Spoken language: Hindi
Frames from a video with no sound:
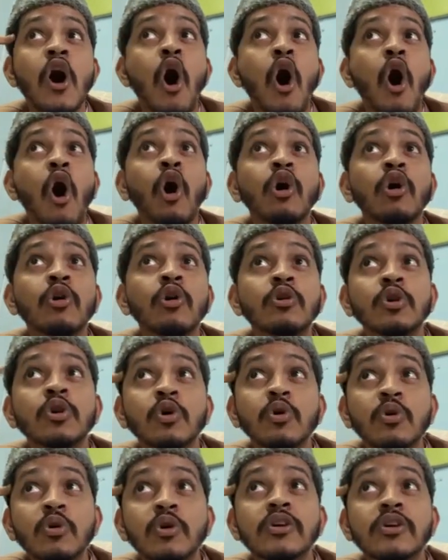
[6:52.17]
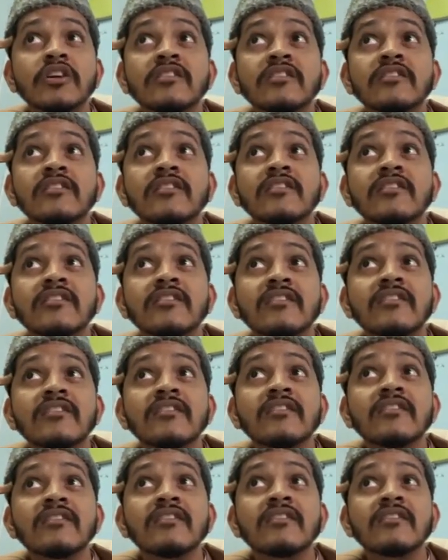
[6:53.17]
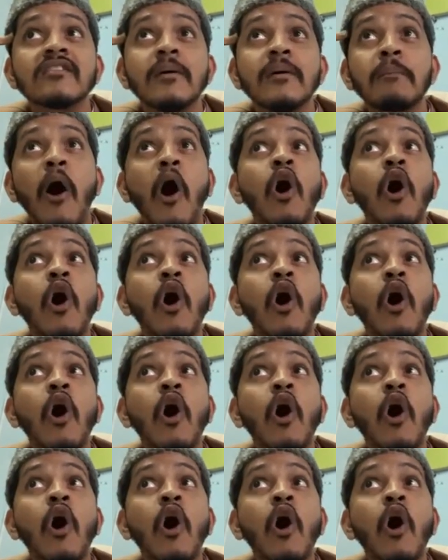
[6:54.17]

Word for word: समझ और ढूंढ